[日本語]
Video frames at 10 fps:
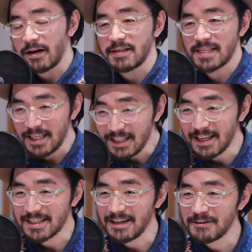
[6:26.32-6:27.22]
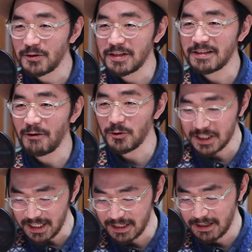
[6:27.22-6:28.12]
から好きってちゃんと言ってほ
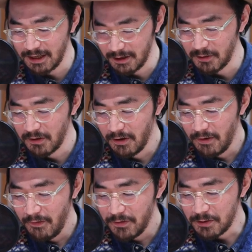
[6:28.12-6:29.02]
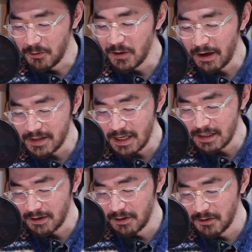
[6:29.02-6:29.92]
しいっていうその音楽制
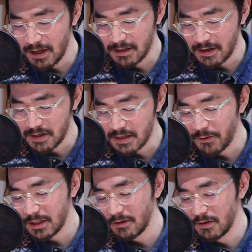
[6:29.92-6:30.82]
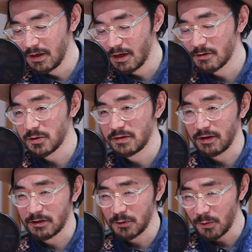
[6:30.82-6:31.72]
作に普段携わってる人間として
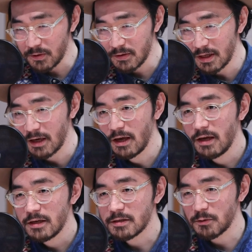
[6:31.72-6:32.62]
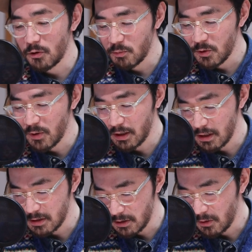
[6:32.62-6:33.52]
は特にそう思うわけ
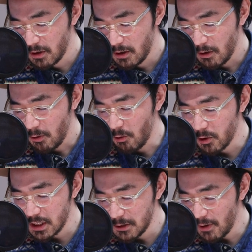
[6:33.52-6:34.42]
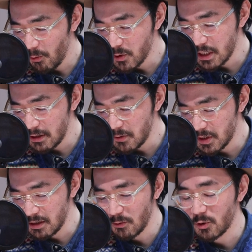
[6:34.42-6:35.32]
ですよ。押しは押せるう
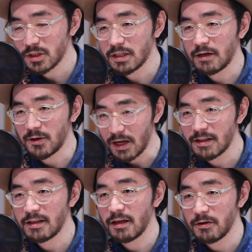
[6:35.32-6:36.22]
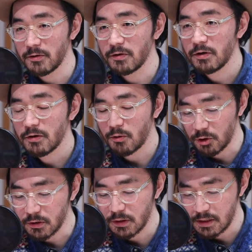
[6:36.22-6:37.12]
ちに押してくれっていうこ
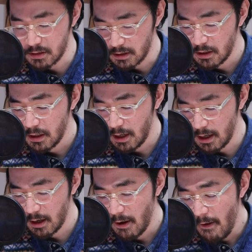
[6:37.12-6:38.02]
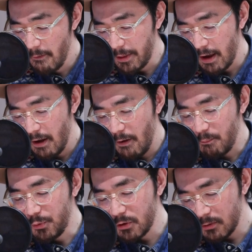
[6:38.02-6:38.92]
とです。ではい、で
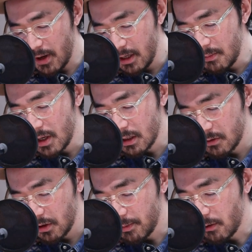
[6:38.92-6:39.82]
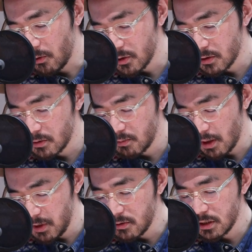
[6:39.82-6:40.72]
僕は今例えば放送、
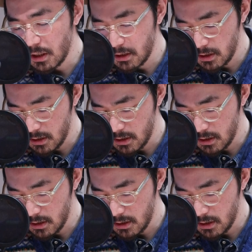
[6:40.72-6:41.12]
まあ、ミュージシャン